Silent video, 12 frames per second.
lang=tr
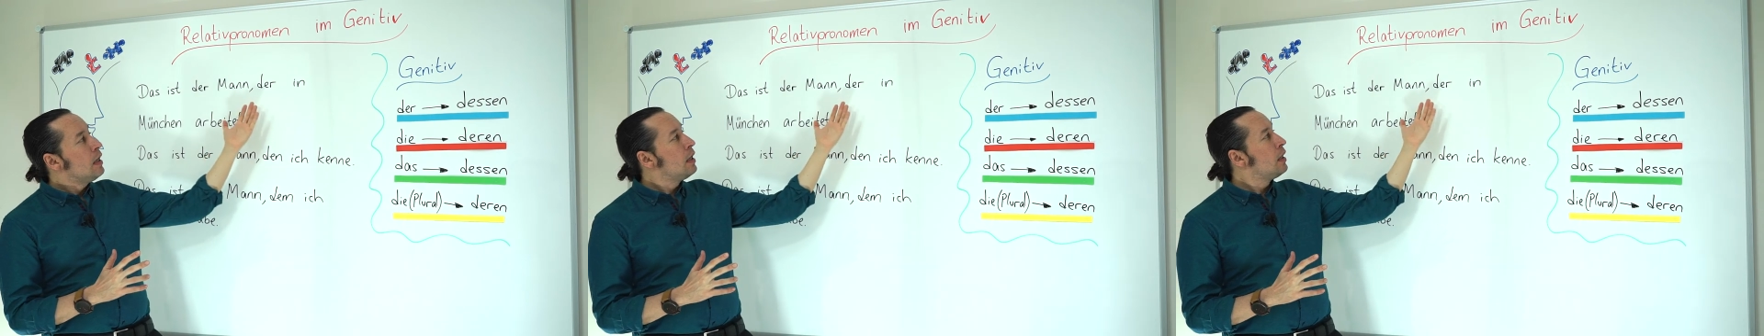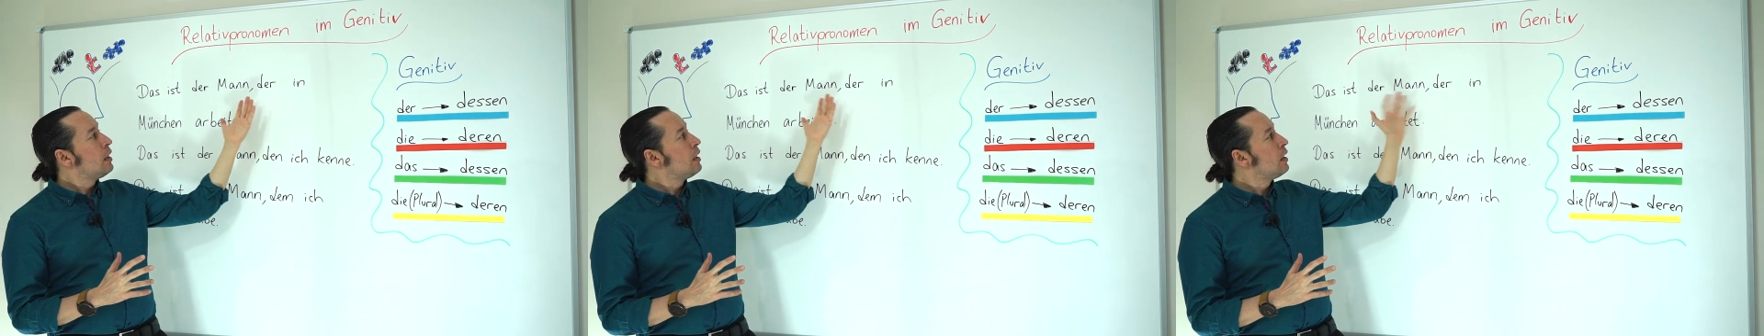
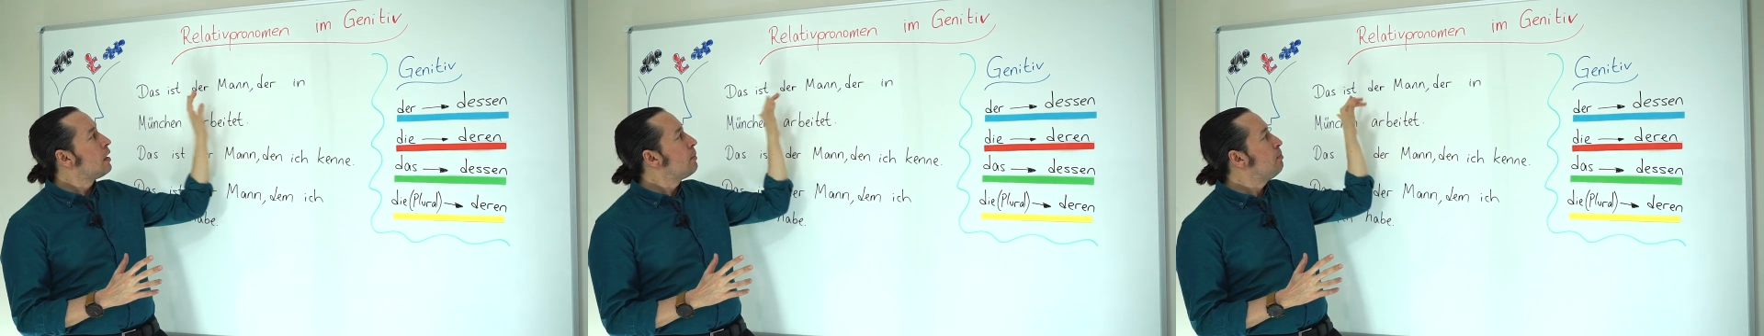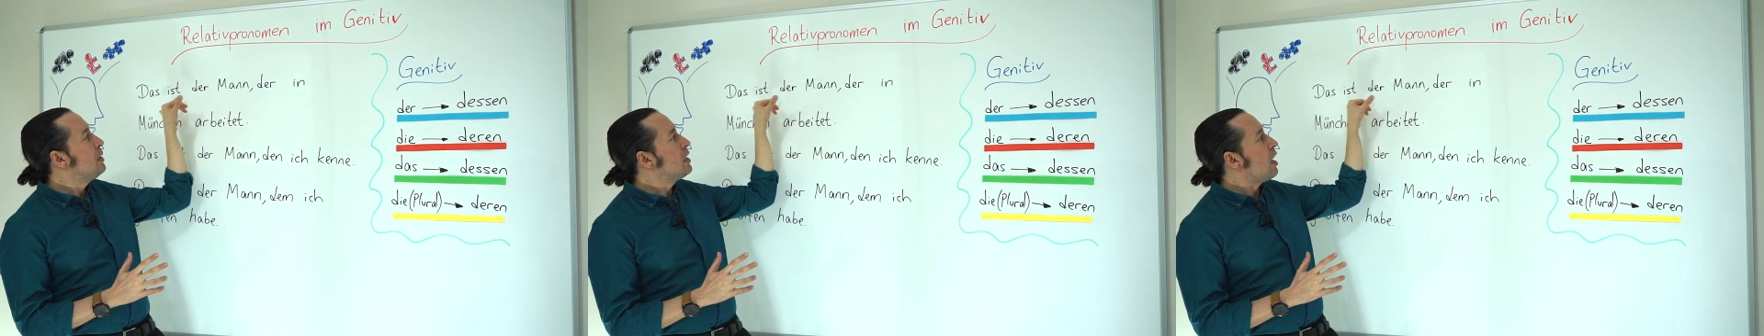Ee,
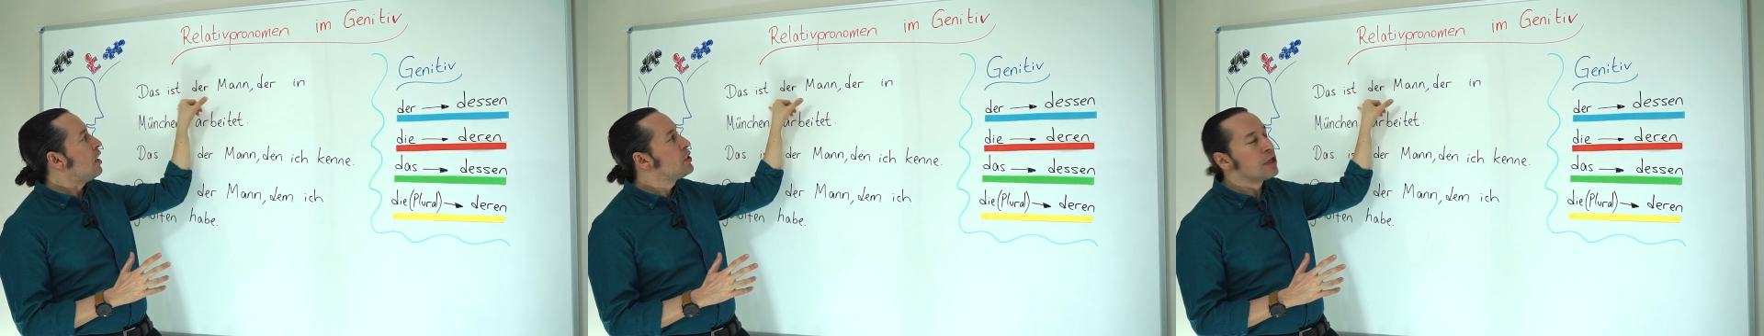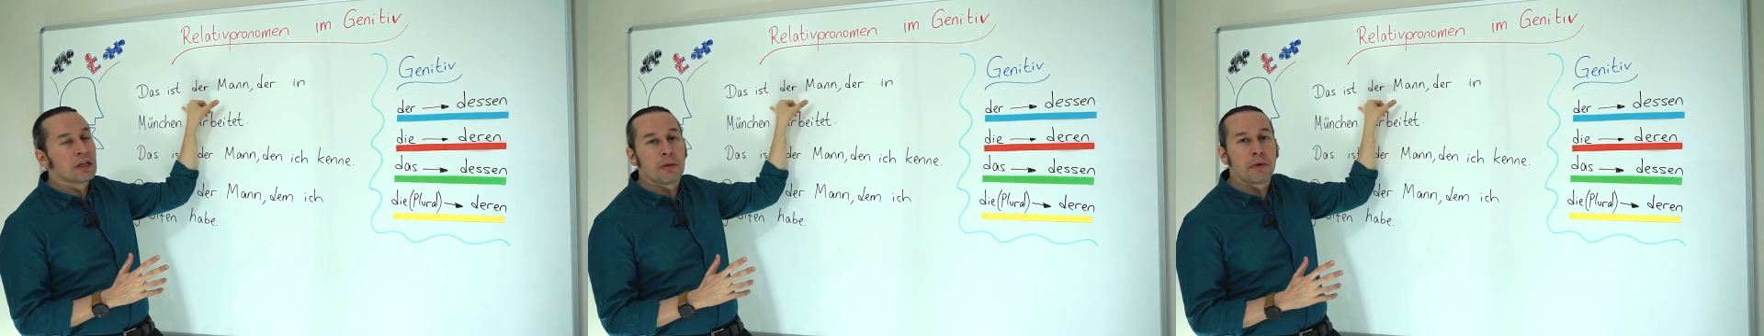bir
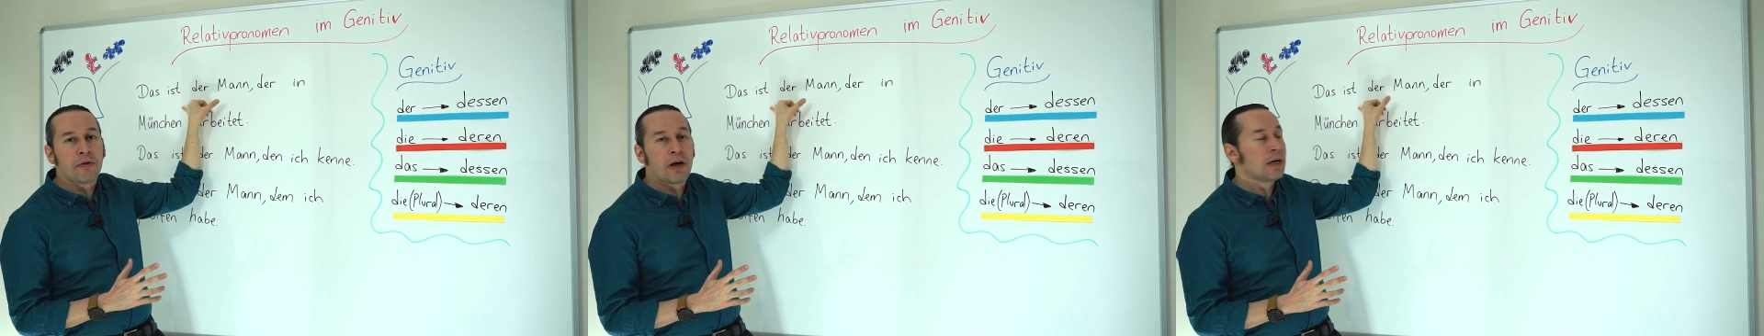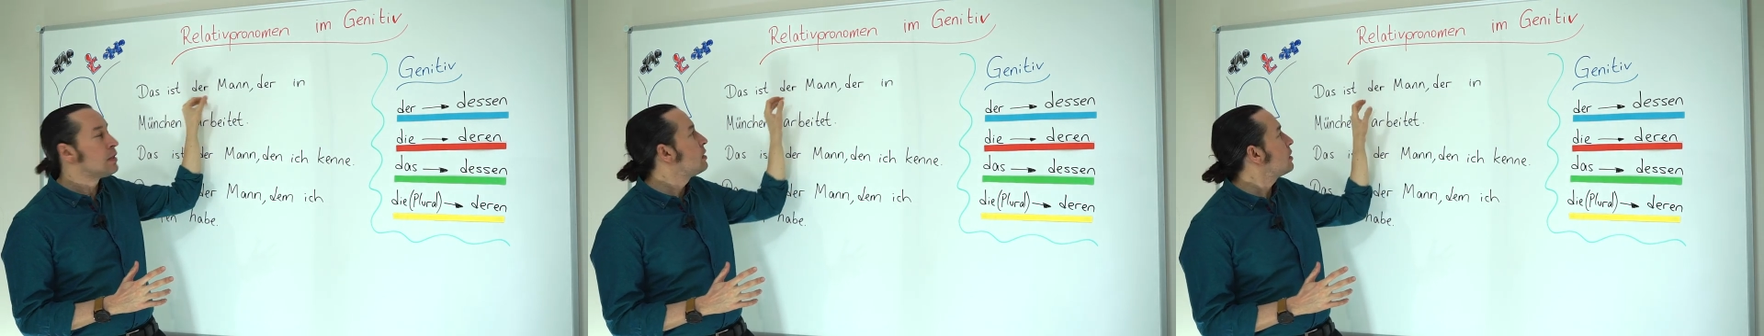açıklama
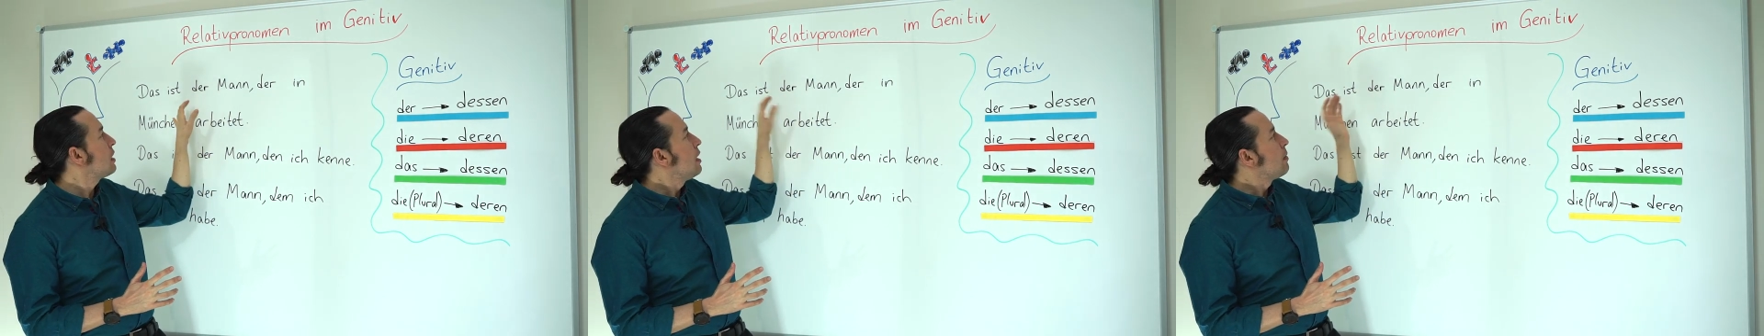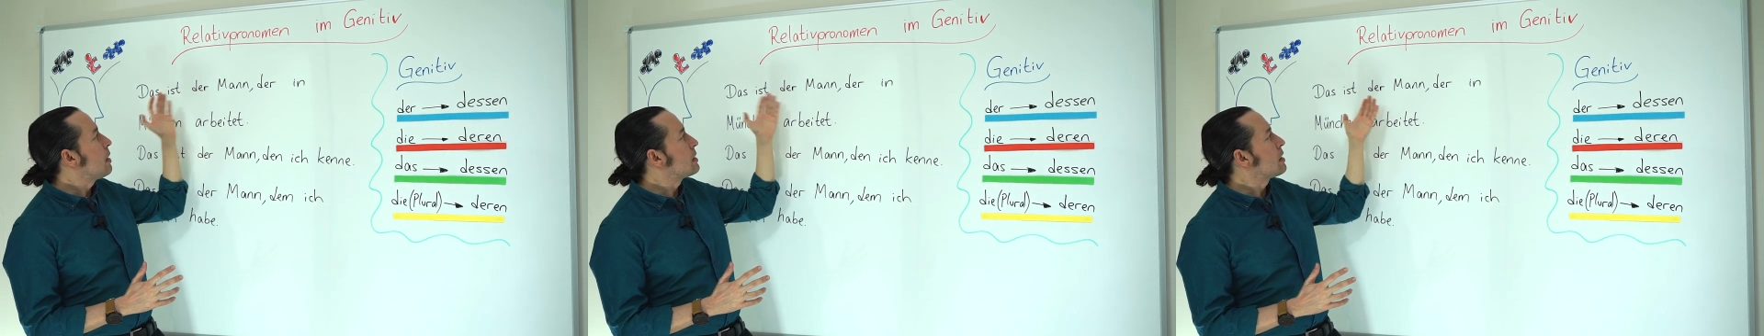vardır.
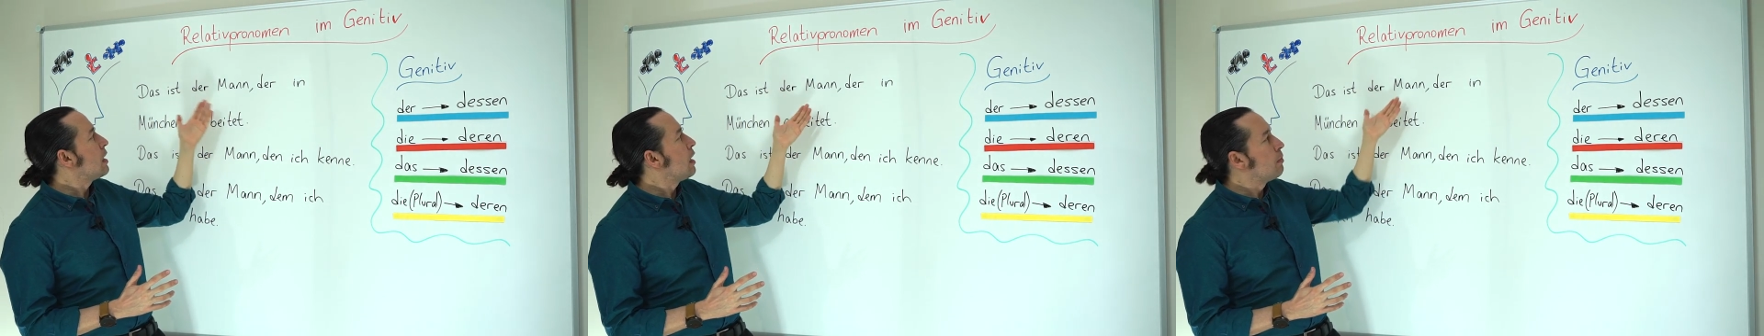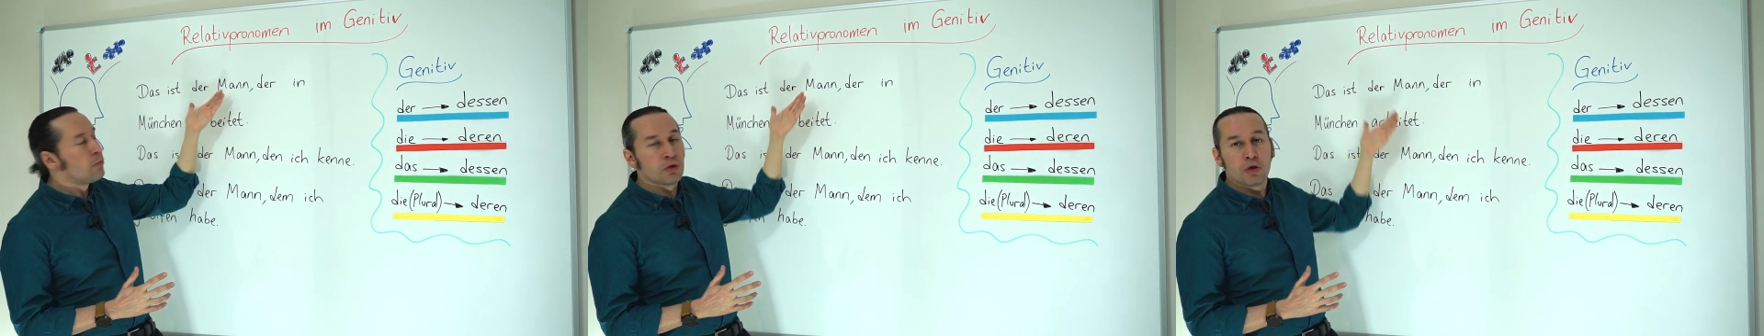
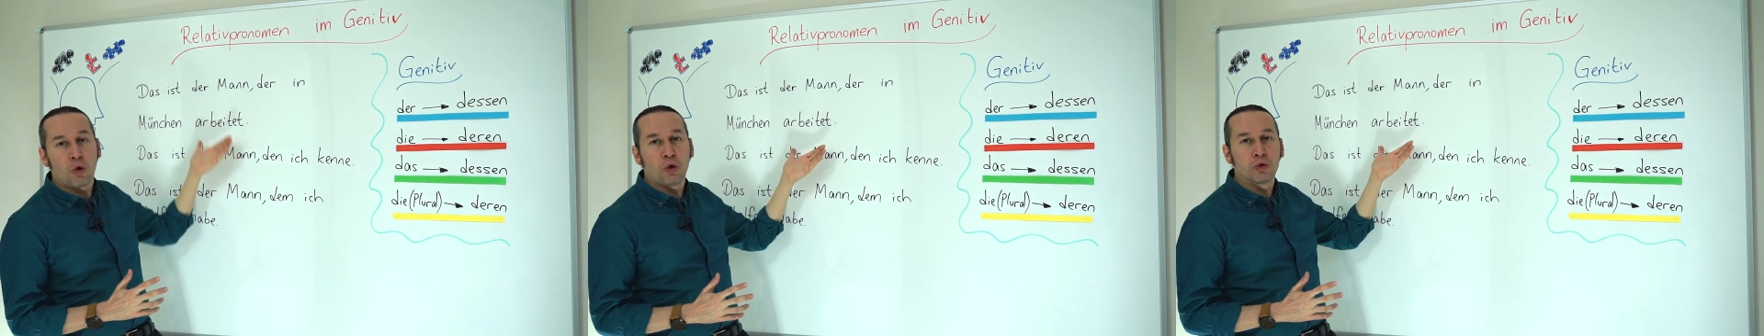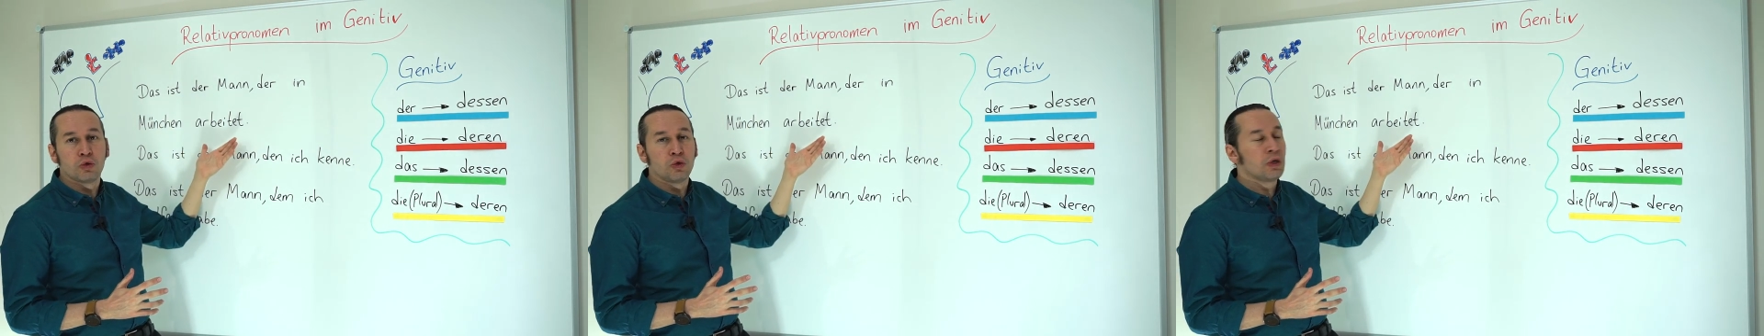Mesela burada
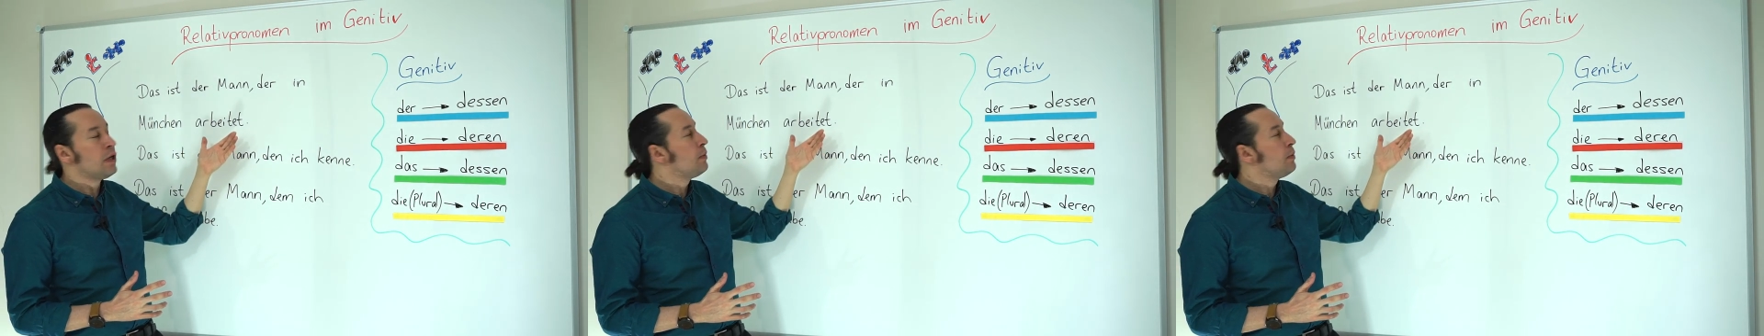olduğu